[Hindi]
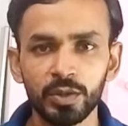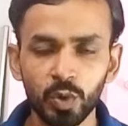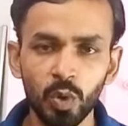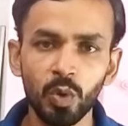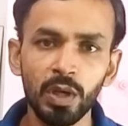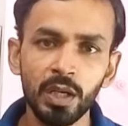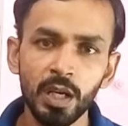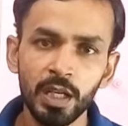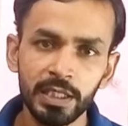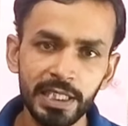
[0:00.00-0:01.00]
सौ रोल
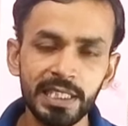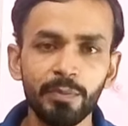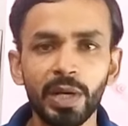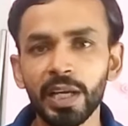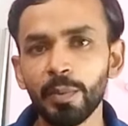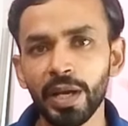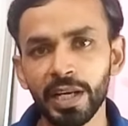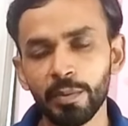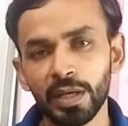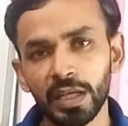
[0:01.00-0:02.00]
दिसंबर के
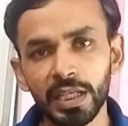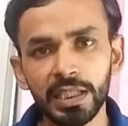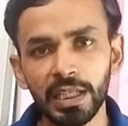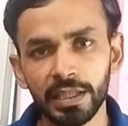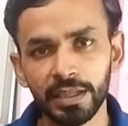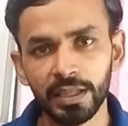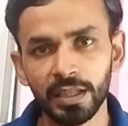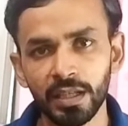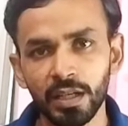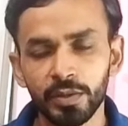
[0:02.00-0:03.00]
महीने में खरीद लिए थे
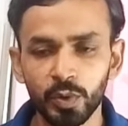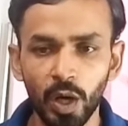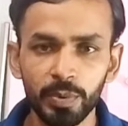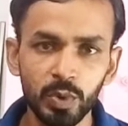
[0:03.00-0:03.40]
तो आप